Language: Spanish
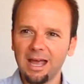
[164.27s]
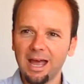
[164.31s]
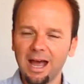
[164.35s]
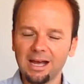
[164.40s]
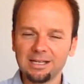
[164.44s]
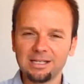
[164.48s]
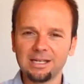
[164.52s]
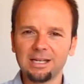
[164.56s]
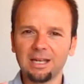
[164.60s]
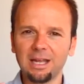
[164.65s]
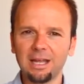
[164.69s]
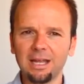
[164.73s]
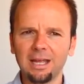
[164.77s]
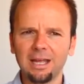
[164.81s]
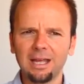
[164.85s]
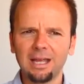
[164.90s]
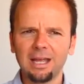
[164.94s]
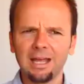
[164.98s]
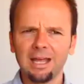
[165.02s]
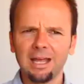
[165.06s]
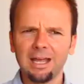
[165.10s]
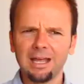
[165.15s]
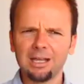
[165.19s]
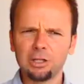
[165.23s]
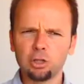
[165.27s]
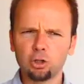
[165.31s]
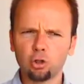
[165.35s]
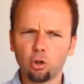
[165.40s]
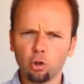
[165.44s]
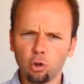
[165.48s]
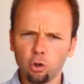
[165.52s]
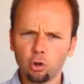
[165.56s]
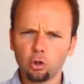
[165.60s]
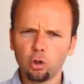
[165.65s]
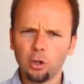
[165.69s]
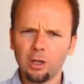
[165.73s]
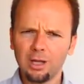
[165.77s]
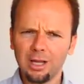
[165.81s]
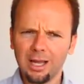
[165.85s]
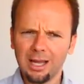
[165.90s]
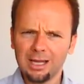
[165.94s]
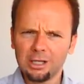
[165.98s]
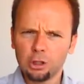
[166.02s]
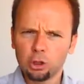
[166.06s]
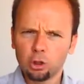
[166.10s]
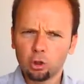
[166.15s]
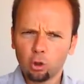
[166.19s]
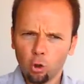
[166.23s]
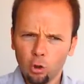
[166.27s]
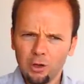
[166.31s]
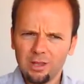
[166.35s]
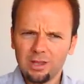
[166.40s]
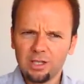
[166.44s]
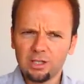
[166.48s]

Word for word: Así que estoy